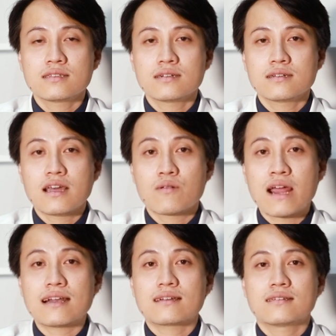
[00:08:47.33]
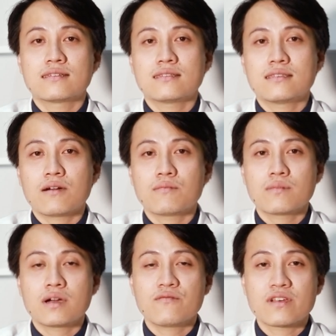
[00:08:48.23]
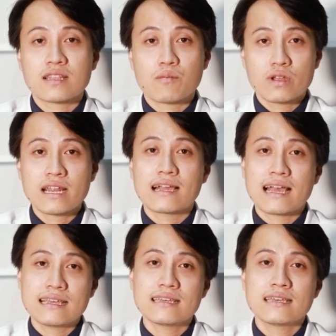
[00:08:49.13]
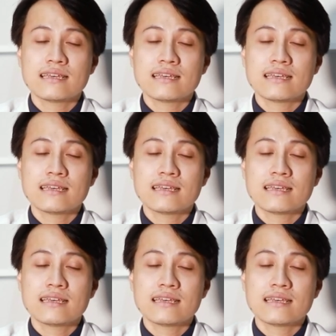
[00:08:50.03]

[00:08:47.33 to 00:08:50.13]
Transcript: sự đều đặn trong việc tập luyện hàng ngày.